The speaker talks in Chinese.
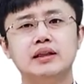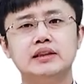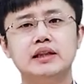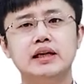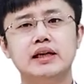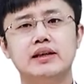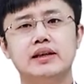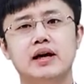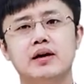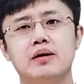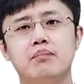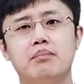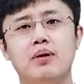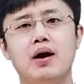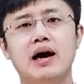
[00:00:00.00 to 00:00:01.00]
这里呢
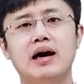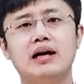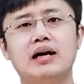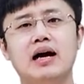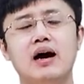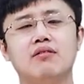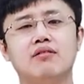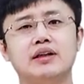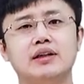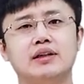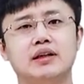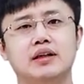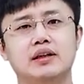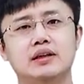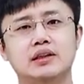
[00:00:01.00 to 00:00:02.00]
包含岗位
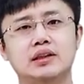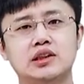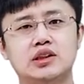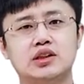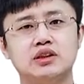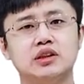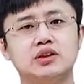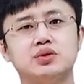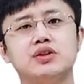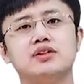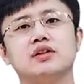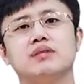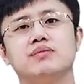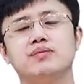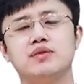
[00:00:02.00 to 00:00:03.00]
的职责、角
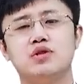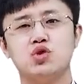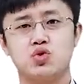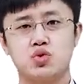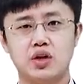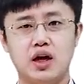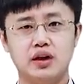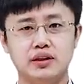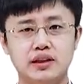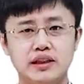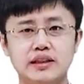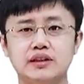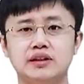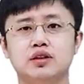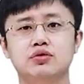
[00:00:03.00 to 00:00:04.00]
色、主要的
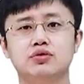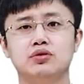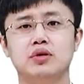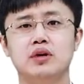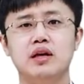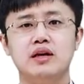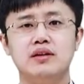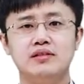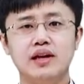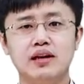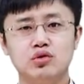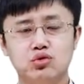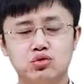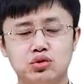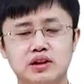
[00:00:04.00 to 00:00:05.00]
业绩交付，在
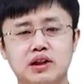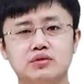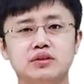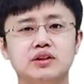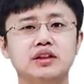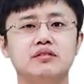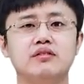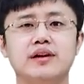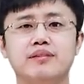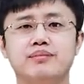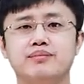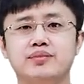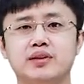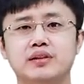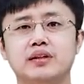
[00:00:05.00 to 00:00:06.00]
组织当中的定位
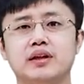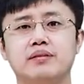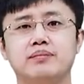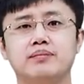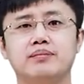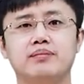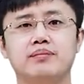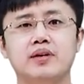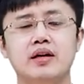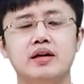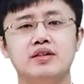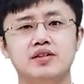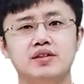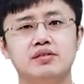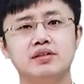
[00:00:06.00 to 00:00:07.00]
等等。
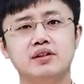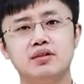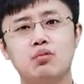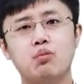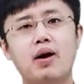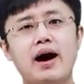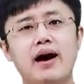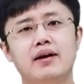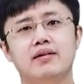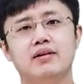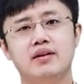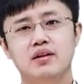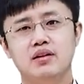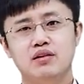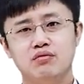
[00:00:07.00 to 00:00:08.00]
其次呢是 why
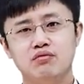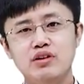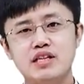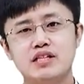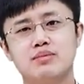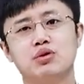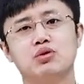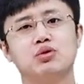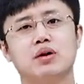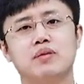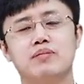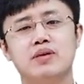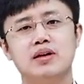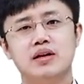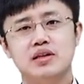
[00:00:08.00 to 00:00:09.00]
为什么做，
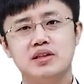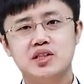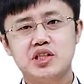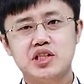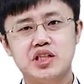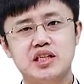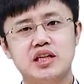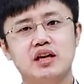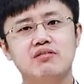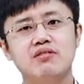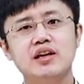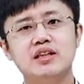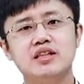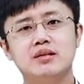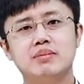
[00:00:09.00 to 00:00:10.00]
企业
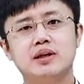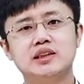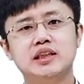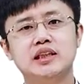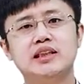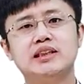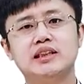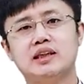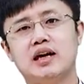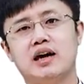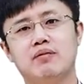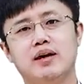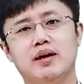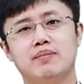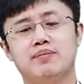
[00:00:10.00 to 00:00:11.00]
为什么设立这个
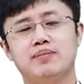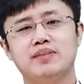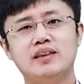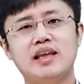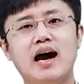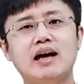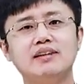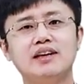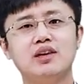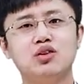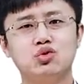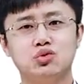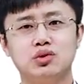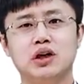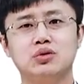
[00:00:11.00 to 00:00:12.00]
岗位，他在
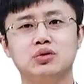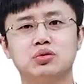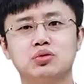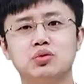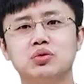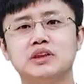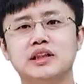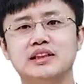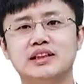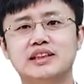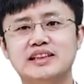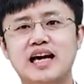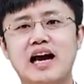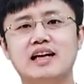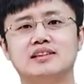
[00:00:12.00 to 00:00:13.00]
组织当中贡献的
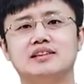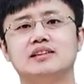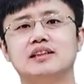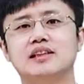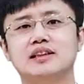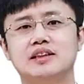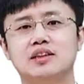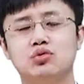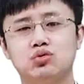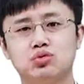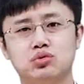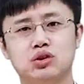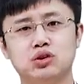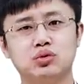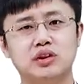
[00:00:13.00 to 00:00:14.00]
价值以及
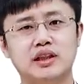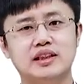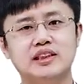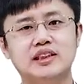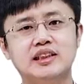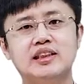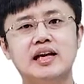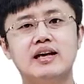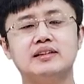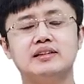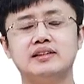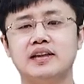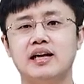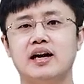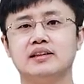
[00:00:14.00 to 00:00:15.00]
组织对他的期待
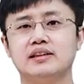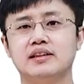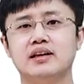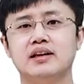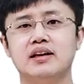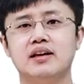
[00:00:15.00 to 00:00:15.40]
是怎样的，